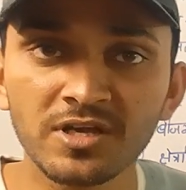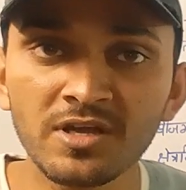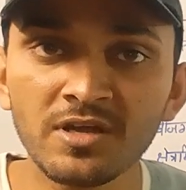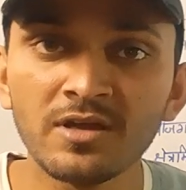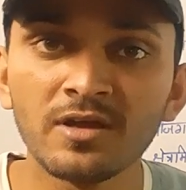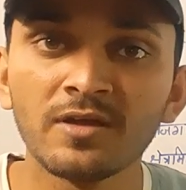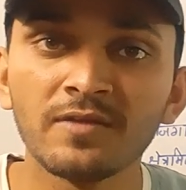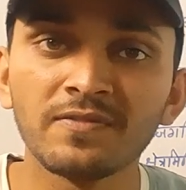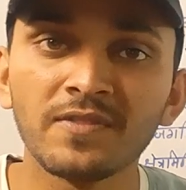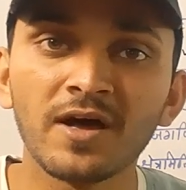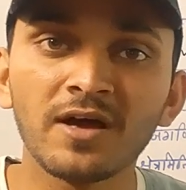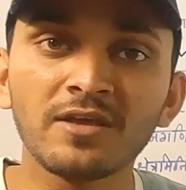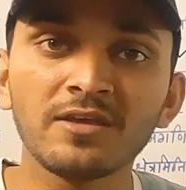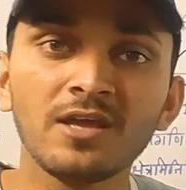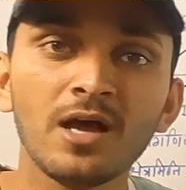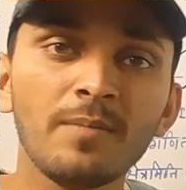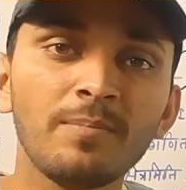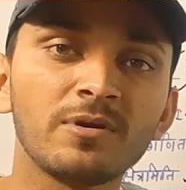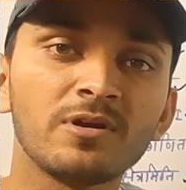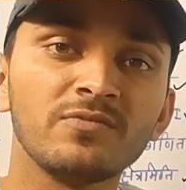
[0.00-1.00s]
करें
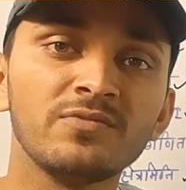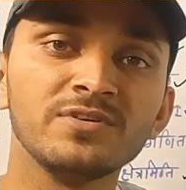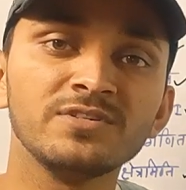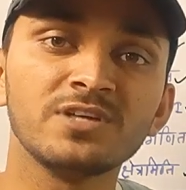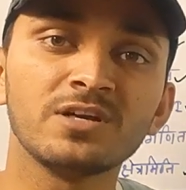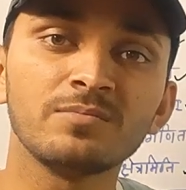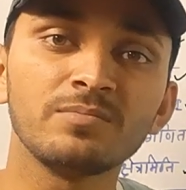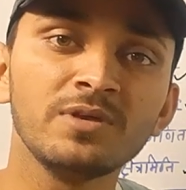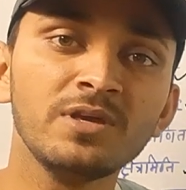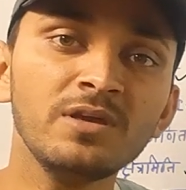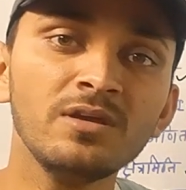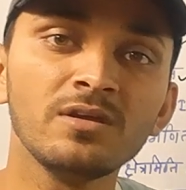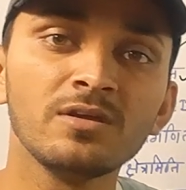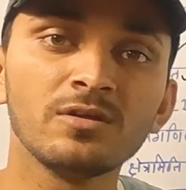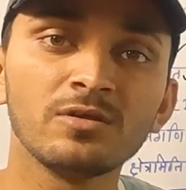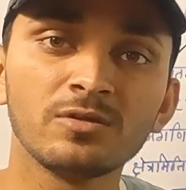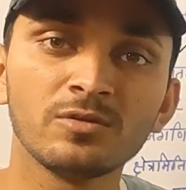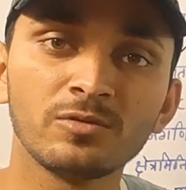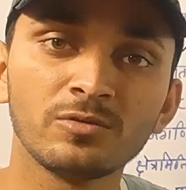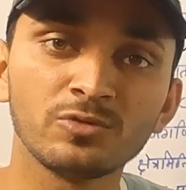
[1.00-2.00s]
ताकि आप रिवीजन भी
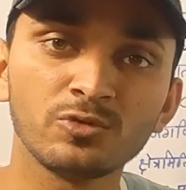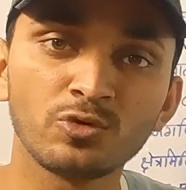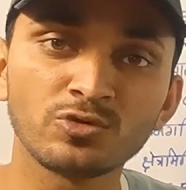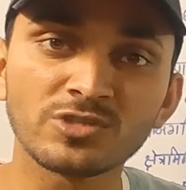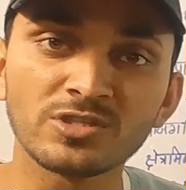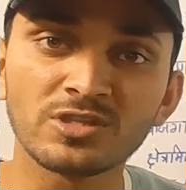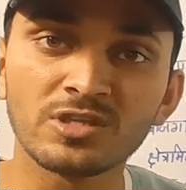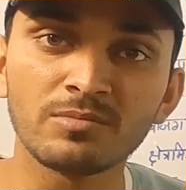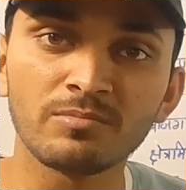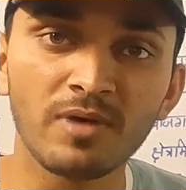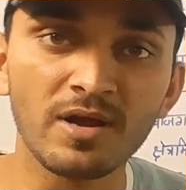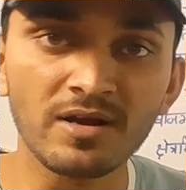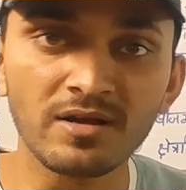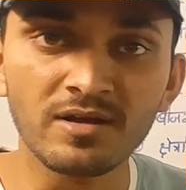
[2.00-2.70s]
दो से तीन